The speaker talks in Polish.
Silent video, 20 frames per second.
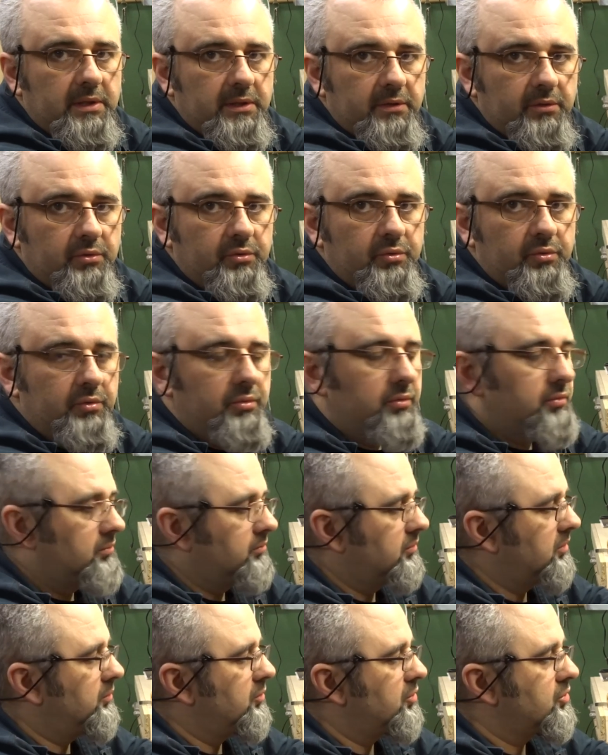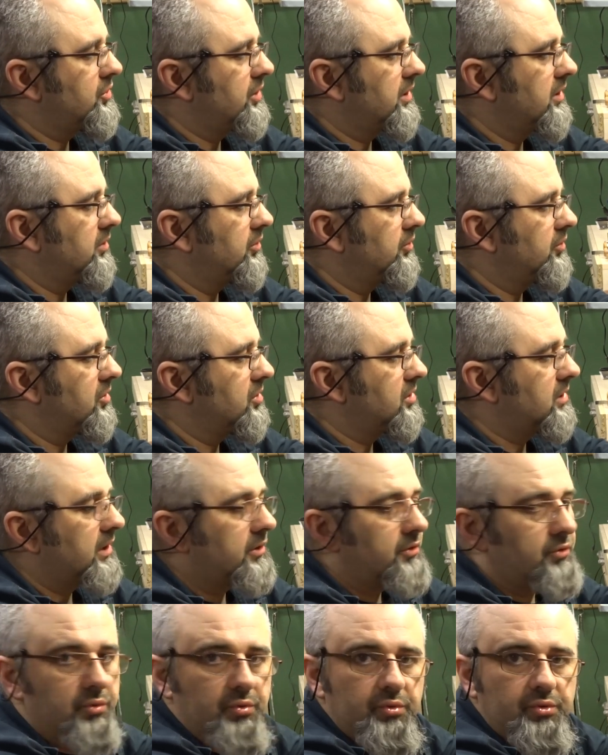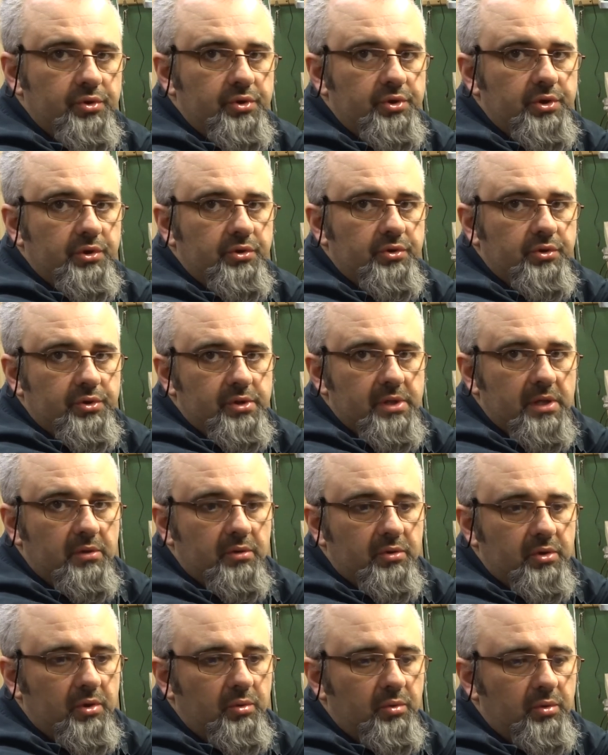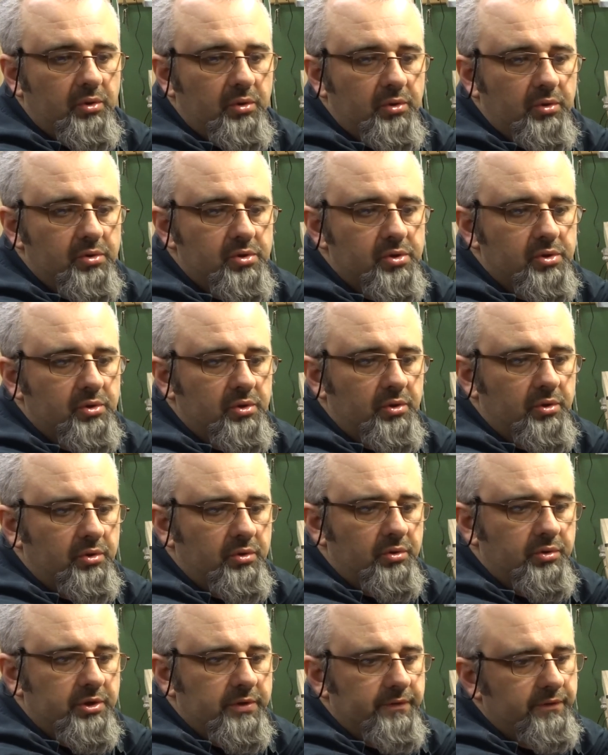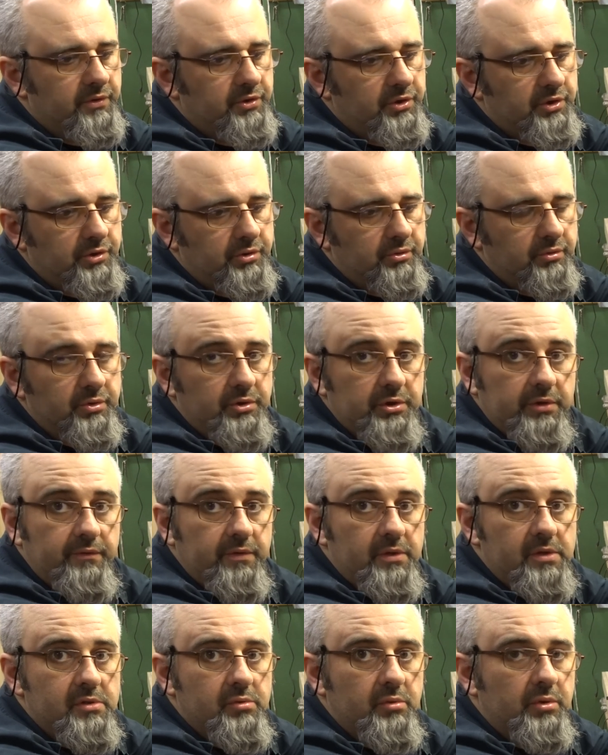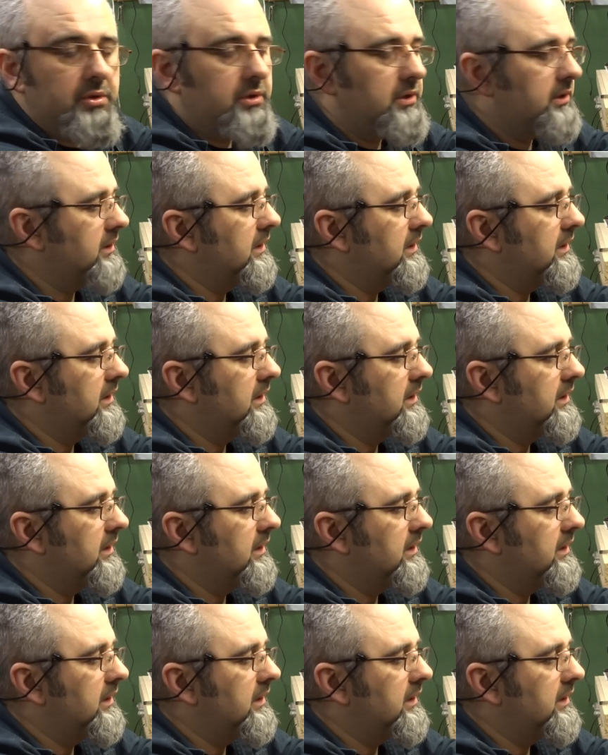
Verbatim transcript: rynku, bo można go dostać już gdzieś za około 199 zł.